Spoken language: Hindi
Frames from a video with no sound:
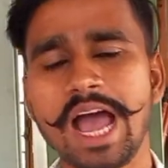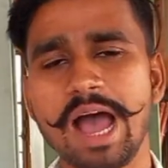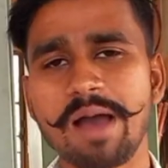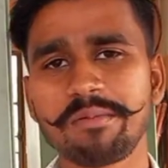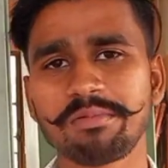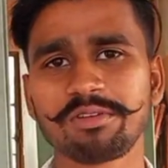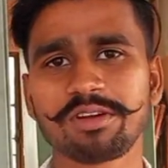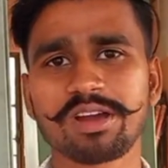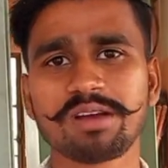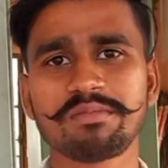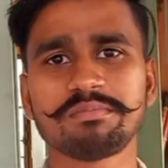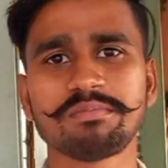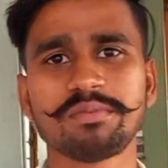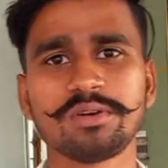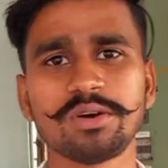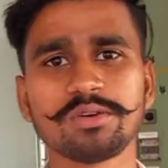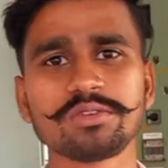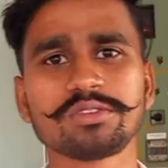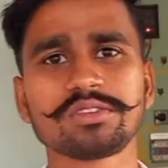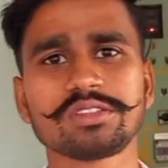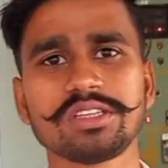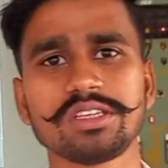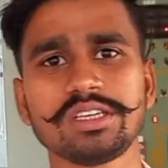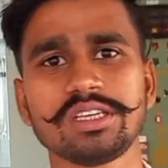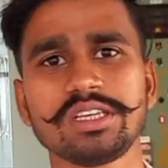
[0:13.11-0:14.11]
आप लोग का
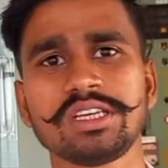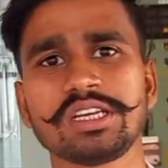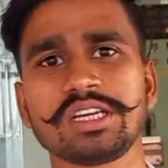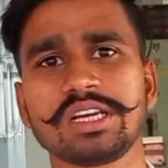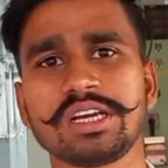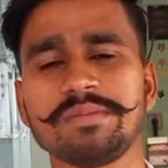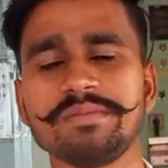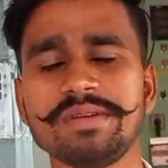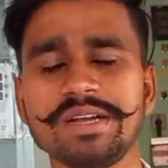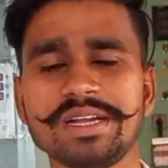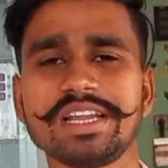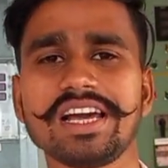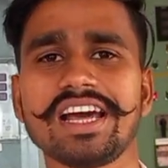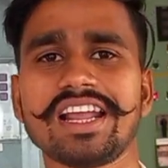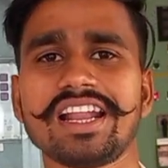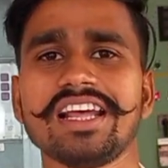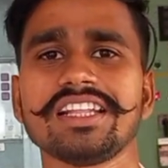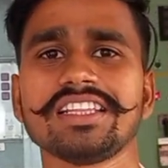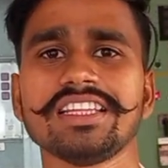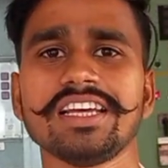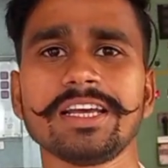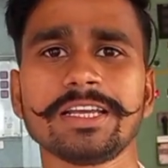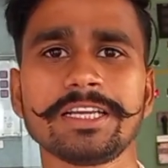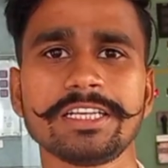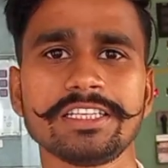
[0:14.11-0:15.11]
बहुत कमेंट आ
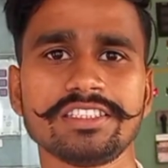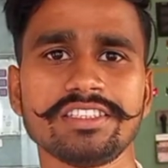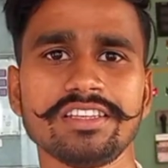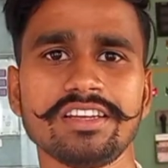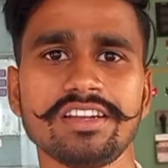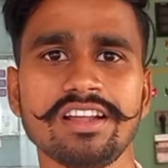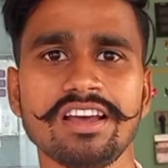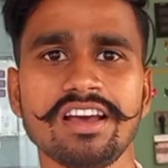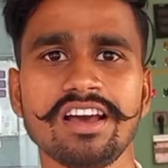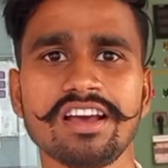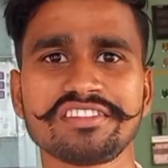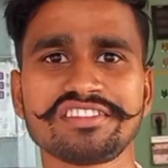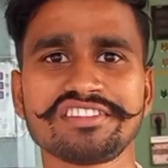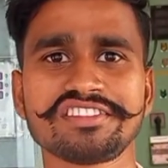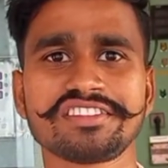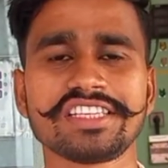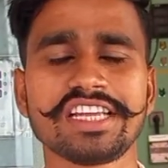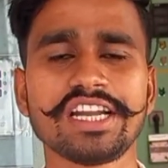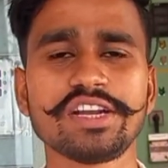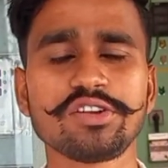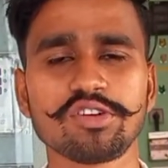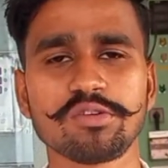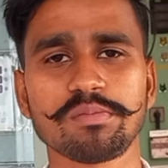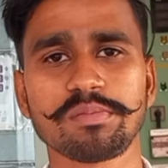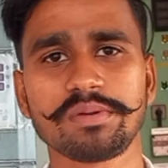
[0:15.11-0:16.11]
रहा था कि सर
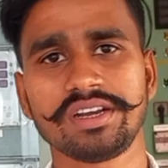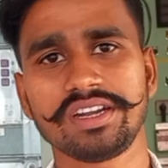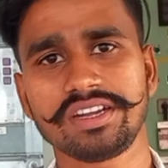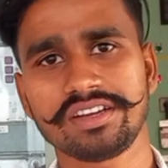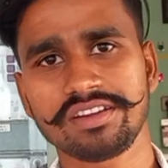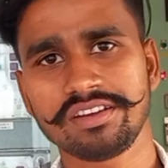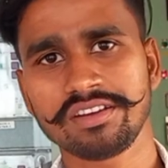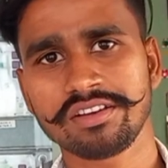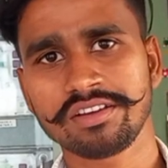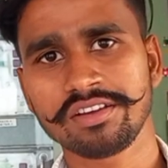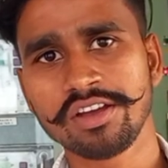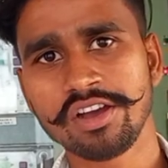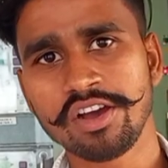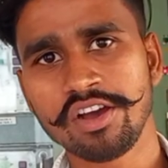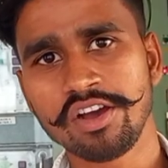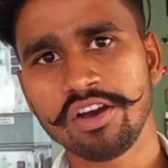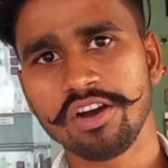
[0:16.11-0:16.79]
असिस्टेंट ऑपरेटर